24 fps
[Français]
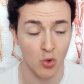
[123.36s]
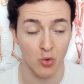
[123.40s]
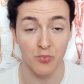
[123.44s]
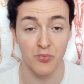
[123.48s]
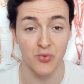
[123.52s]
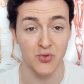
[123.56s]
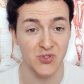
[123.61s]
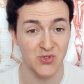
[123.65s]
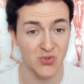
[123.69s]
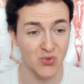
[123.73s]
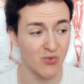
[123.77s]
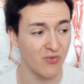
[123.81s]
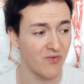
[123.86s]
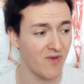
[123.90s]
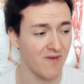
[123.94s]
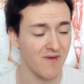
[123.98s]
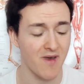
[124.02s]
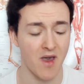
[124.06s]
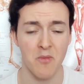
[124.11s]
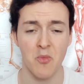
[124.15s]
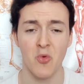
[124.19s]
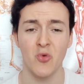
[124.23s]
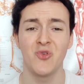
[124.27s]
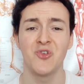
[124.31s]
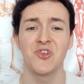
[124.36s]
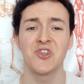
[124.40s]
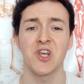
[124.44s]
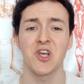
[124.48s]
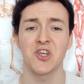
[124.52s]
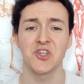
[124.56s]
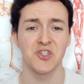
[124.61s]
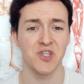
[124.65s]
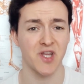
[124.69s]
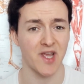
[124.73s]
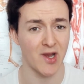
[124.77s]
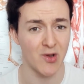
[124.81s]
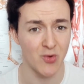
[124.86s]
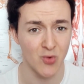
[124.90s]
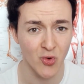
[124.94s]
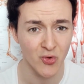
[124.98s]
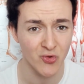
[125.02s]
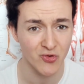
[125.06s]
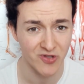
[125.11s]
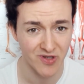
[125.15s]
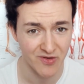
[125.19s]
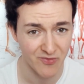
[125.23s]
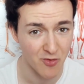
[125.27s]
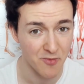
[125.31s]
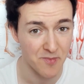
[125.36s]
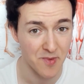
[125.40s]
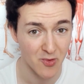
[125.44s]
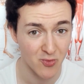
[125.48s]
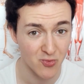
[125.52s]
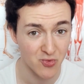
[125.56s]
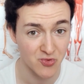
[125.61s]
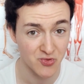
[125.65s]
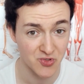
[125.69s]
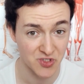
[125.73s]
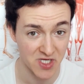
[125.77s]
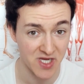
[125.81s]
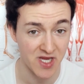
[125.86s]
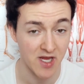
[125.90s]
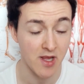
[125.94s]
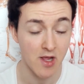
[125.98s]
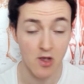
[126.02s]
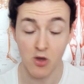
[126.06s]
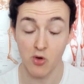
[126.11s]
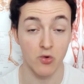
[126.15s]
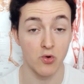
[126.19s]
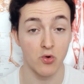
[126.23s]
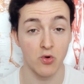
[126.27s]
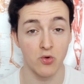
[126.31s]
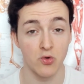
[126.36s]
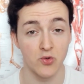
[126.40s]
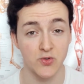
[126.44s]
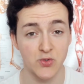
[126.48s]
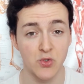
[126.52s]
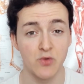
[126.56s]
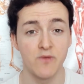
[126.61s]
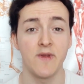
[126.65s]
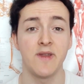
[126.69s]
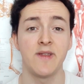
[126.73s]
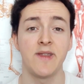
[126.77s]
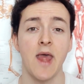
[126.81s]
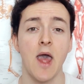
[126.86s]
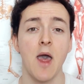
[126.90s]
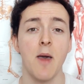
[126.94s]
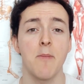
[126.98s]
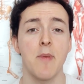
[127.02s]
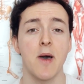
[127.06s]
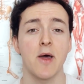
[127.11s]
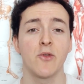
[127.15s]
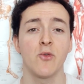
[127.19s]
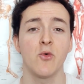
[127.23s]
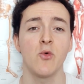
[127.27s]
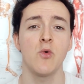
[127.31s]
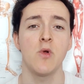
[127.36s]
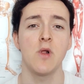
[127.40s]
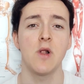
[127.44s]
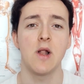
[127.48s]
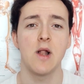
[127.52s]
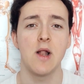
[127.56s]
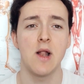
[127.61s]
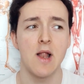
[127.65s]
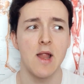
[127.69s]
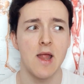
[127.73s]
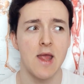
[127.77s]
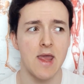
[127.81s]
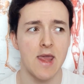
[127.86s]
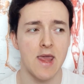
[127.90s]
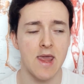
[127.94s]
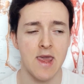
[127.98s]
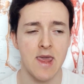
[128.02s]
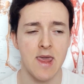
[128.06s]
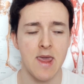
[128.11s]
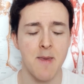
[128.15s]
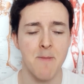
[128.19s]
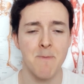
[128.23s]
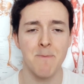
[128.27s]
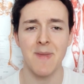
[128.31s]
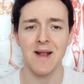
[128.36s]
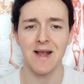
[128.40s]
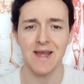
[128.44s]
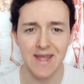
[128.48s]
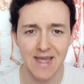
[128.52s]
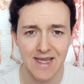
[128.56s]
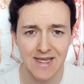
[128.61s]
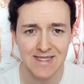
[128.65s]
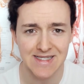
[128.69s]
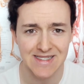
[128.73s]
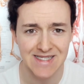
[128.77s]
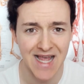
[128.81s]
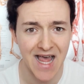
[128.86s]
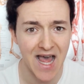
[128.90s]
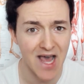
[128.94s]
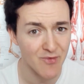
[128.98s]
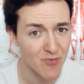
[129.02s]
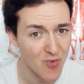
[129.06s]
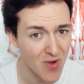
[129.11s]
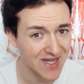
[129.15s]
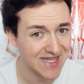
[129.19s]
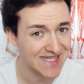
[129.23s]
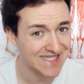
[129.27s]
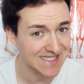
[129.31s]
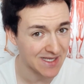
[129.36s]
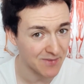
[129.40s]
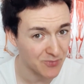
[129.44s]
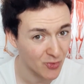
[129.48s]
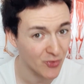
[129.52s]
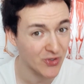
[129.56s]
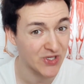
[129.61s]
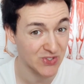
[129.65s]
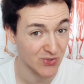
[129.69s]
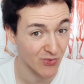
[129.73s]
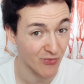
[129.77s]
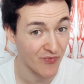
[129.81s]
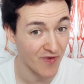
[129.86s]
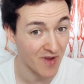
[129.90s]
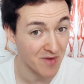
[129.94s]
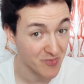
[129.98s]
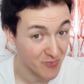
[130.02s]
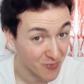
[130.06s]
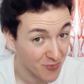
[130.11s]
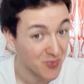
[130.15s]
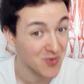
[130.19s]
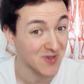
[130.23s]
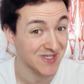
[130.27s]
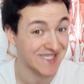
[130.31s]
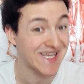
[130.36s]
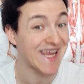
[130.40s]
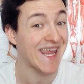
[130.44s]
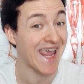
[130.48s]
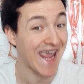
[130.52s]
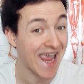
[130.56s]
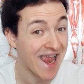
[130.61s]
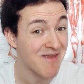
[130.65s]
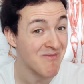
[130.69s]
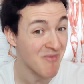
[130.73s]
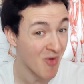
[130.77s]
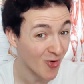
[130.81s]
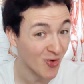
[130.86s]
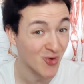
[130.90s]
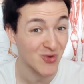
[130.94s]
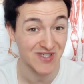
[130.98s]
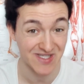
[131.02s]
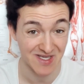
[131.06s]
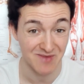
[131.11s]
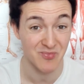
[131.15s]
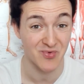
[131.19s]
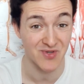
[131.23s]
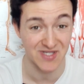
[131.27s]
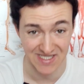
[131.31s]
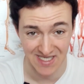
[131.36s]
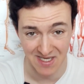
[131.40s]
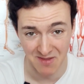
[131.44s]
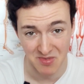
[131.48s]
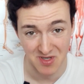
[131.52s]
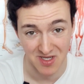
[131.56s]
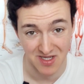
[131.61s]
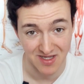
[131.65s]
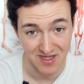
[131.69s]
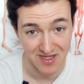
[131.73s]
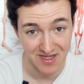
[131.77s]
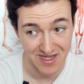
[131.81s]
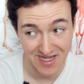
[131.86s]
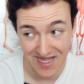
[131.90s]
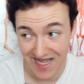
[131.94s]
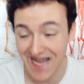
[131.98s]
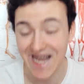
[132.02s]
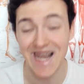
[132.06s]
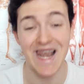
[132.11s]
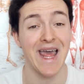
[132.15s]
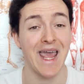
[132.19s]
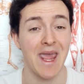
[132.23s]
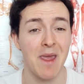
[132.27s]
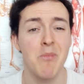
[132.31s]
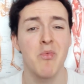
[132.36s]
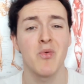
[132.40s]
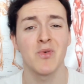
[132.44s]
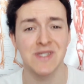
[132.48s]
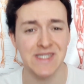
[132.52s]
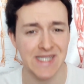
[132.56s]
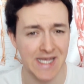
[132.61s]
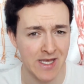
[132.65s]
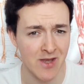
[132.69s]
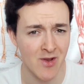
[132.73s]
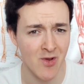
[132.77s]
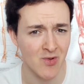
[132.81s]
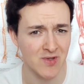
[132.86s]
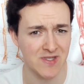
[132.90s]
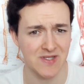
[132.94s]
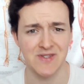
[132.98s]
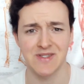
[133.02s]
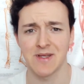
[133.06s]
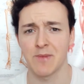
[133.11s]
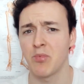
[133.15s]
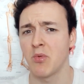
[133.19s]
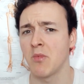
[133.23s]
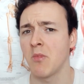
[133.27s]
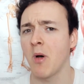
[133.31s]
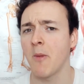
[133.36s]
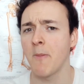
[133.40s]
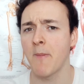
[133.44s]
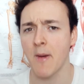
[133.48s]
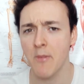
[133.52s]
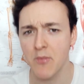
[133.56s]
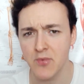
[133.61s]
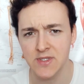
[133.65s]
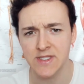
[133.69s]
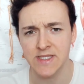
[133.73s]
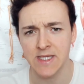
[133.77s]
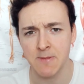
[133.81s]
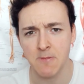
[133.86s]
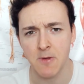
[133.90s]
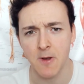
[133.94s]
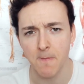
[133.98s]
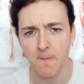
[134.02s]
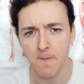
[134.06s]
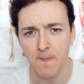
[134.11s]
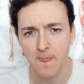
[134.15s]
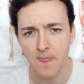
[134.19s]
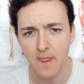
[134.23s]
qu'on peut soulever vraiment une charge très lourde au développé couché, au soulevé de terre, pardon, et malgré ça avoir des abdos qui sont faibles Vous pensez réellement que c'est possible la réponse est non, c'est simplement pas possible.